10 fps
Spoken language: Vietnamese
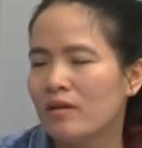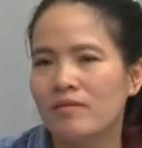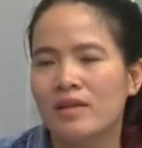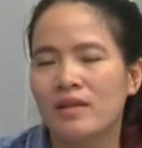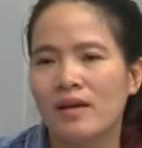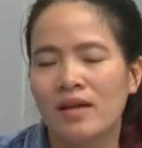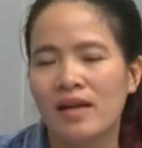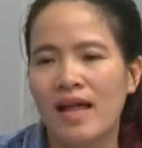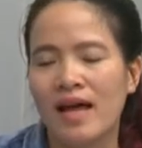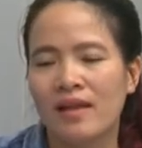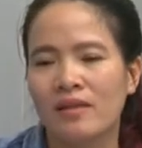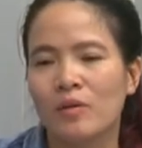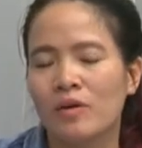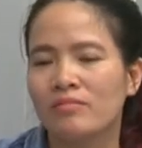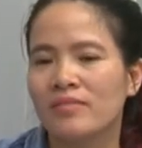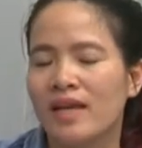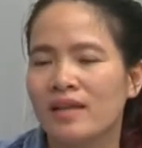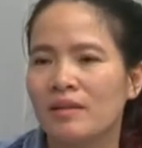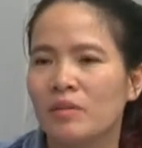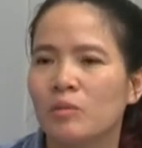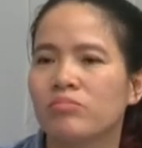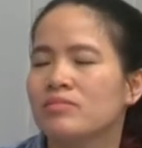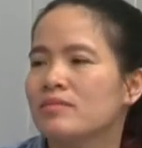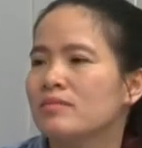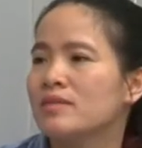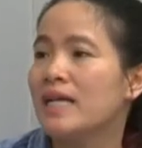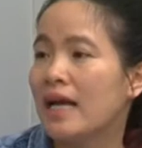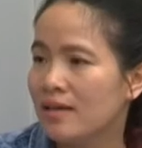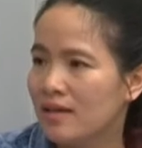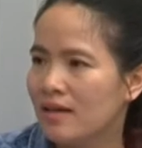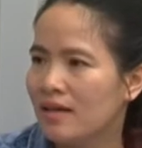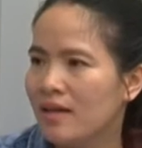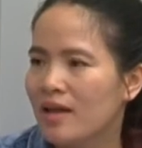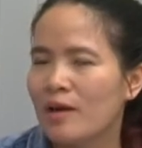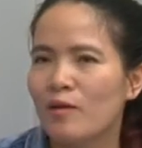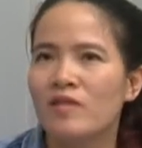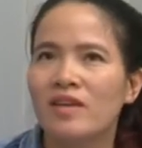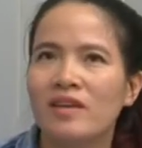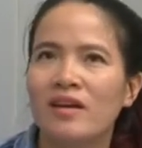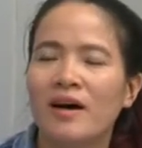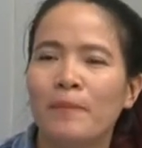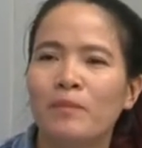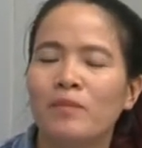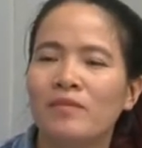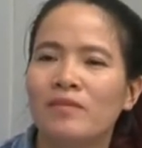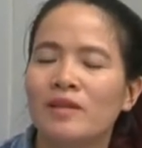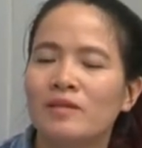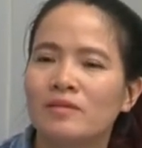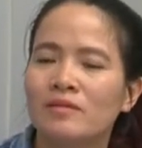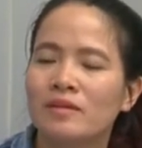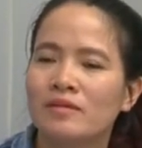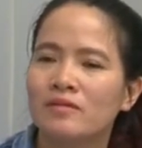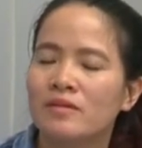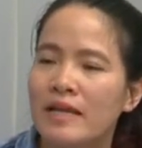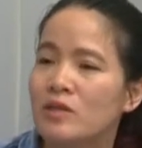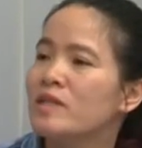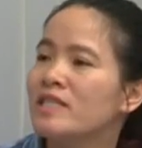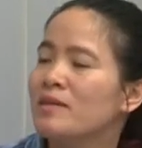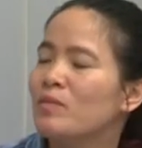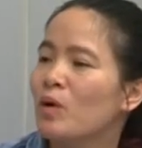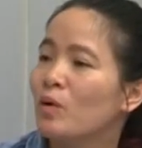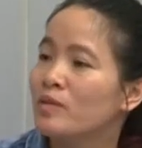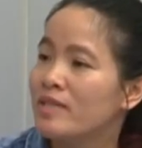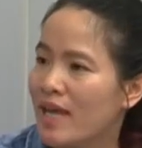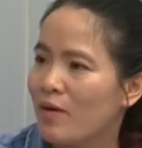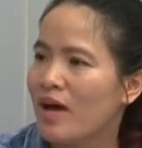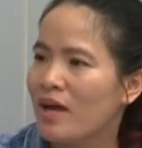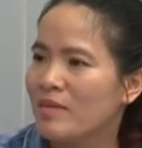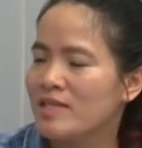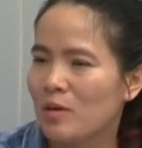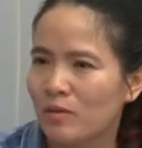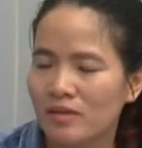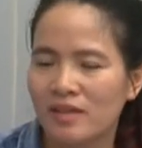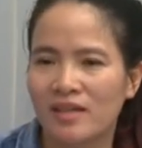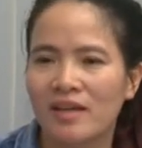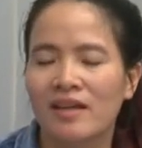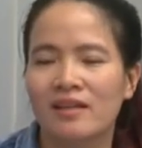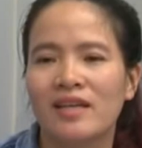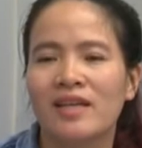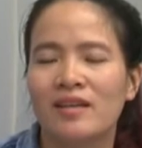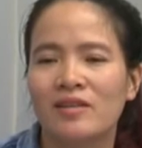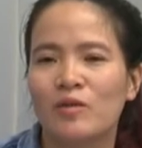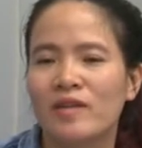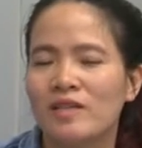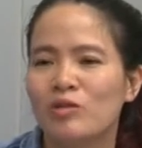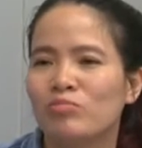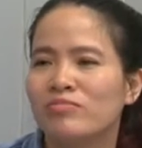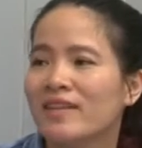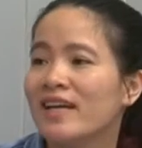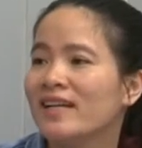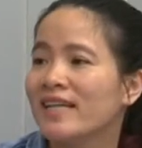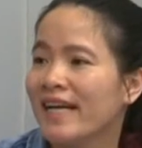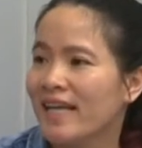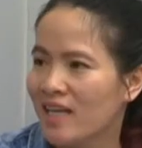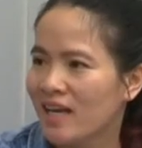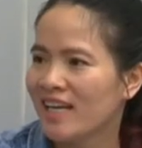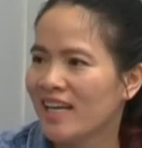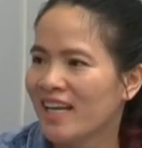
vì thế là tôi không thể tiếp tục trả lương vì um, để duy trì một đội sale 26 người thì tôi phải dùng tiền cá nhân